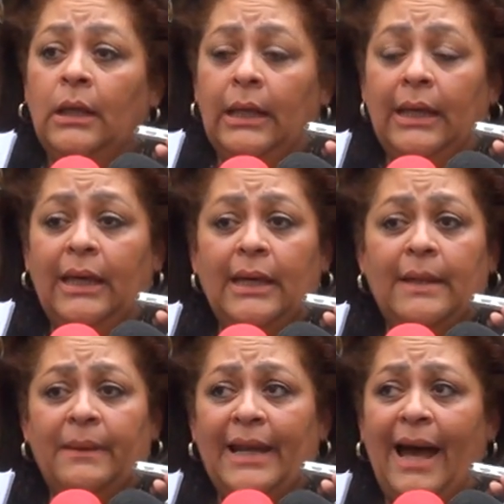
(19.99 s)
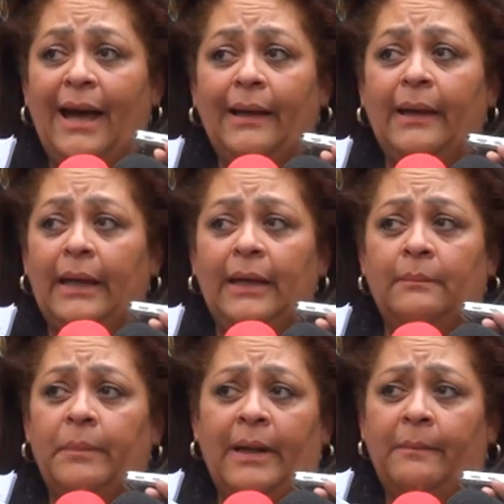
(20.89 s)
Eh, verán,
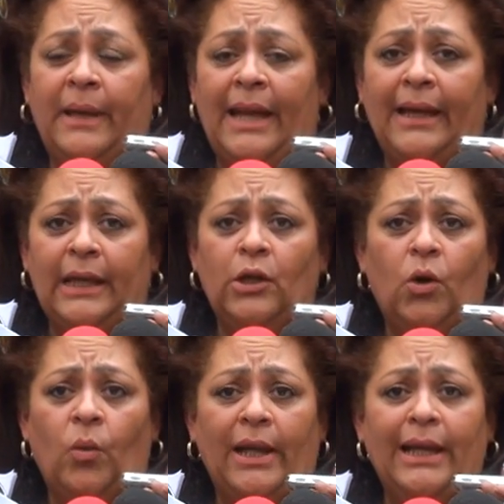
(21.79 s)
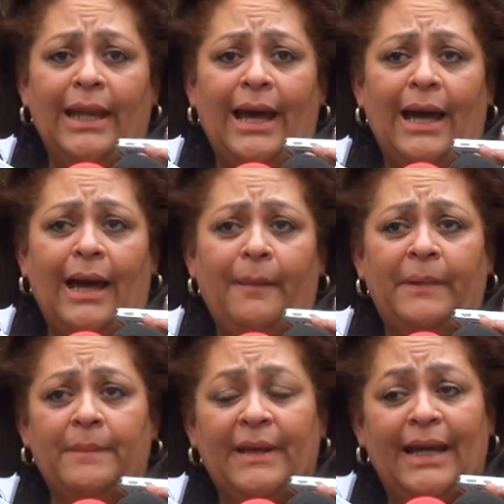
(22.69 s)
verán ellos cuáles las
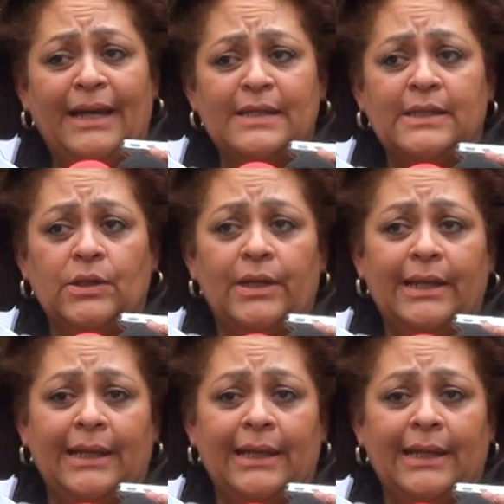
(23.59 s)
primeras acciones